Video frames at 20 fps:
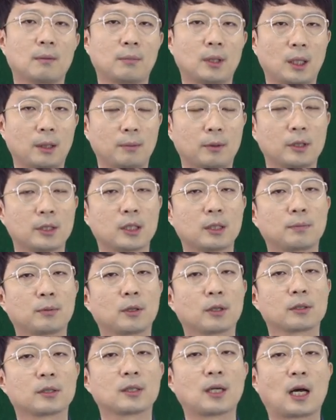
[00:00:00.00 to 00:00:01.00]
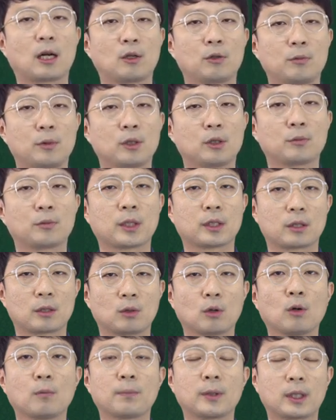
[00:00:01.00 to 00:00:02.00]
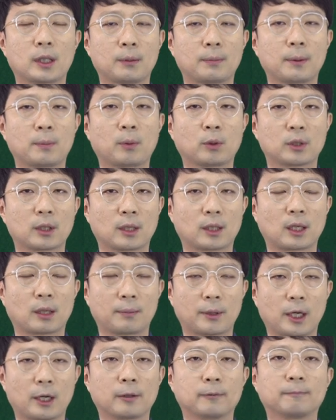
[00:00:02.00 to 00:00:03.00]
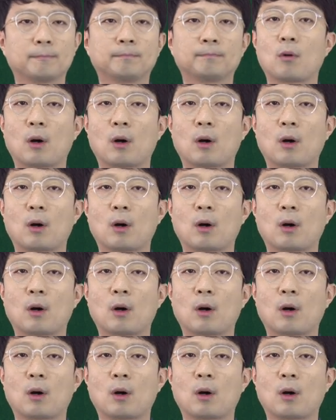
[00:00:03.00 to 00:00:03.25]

PVC 플러스 알루미늄 재질로 PTP 포장을 하면